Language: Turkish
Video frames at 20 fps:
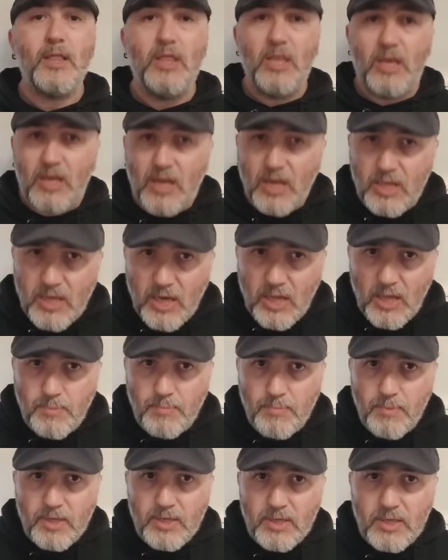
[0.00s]
dikkate
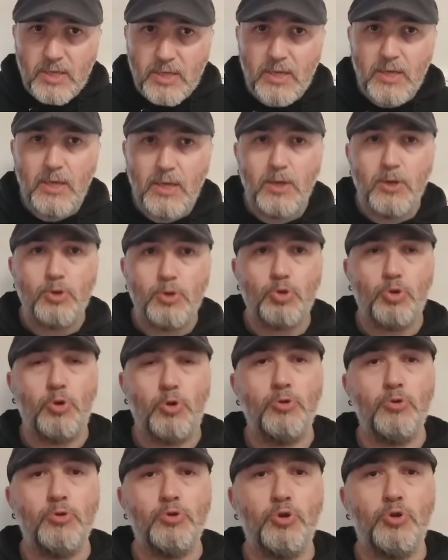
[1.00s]
alınması
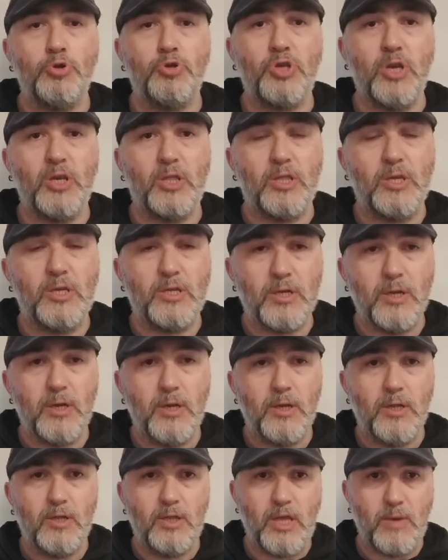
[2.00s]
sorunu çözecektir
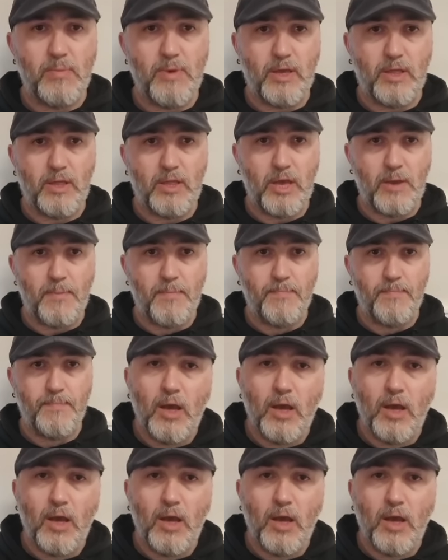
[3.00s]
demekte.